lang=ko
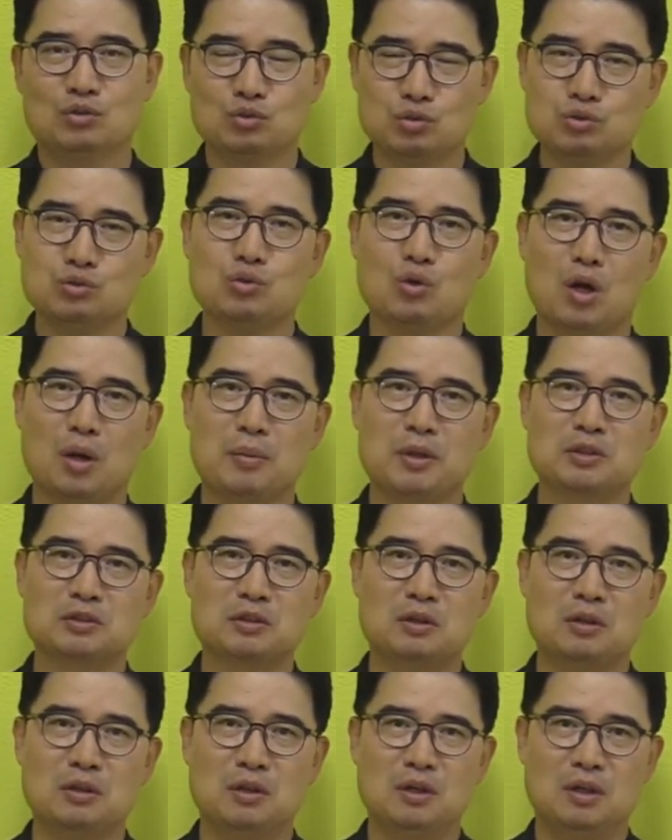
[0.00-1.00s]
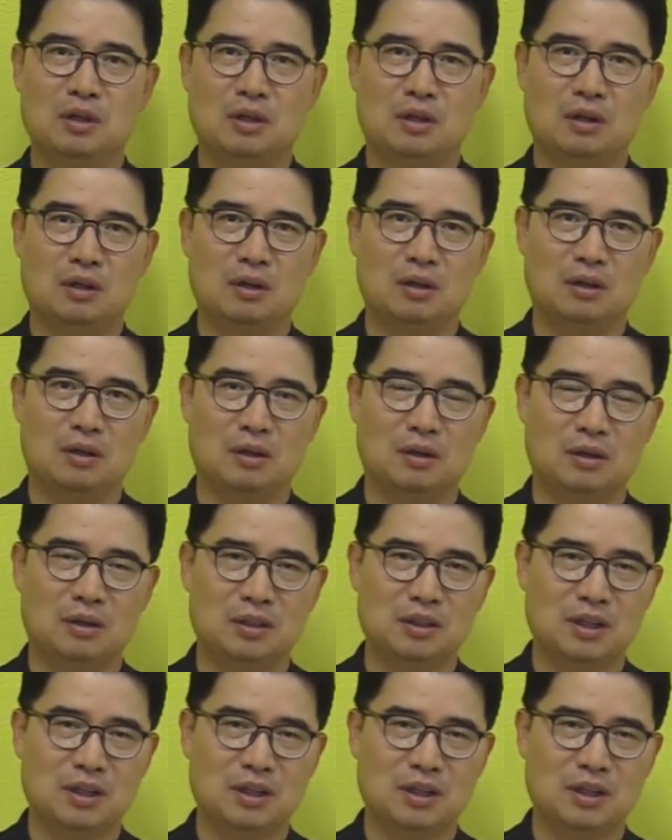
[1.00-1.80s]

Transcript: 순종하면서 어,